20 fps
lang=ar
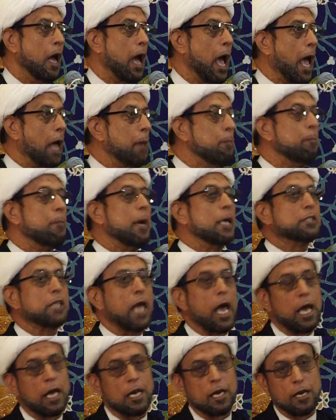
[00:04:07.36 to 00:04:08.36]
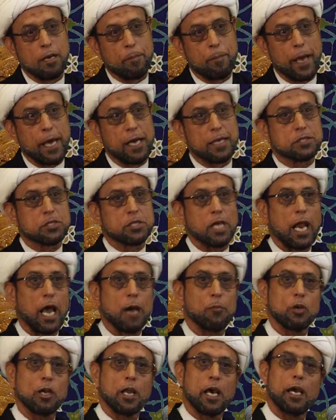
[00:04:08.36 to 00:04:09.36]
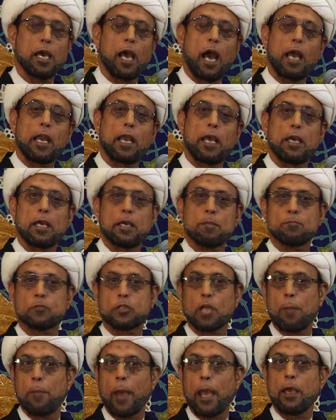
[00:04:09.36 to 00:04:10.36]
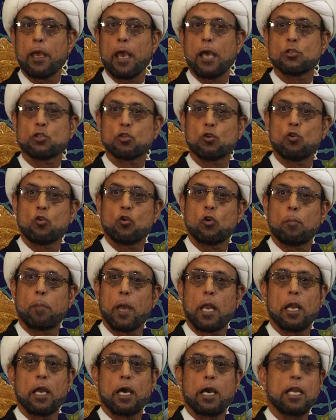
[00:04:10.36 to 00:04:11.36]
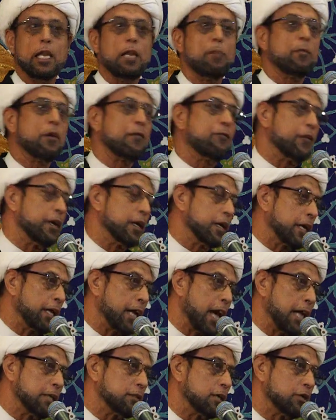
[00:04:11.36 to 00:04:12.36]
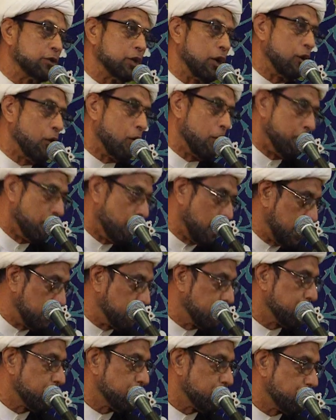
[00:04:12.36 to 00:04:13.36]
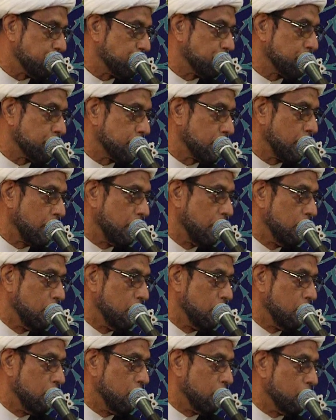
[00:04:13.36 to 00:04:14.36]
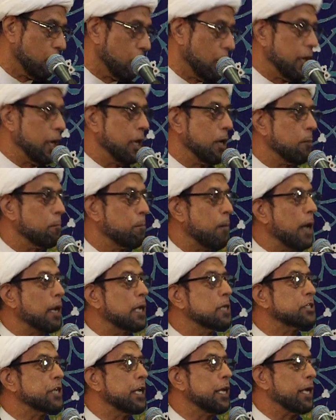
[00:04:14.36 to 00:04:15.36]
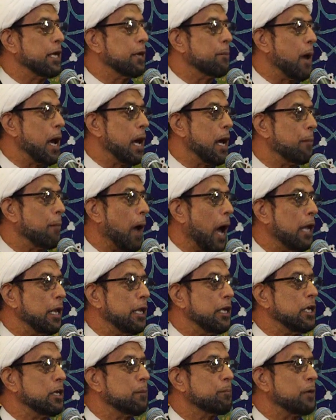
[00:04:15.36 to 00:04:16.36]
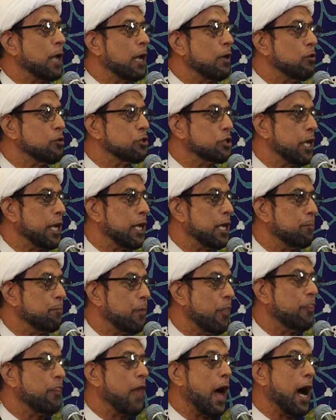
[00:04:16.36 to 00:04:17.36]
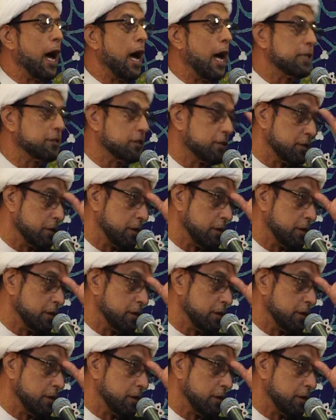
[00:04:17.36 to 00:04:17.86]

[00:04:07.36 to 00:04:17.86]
أئمة أهل البيت سلام الله عليهم تميزوا بالعلم في قيادة الأمة وبرز الإمام علي بن الحسين بالذات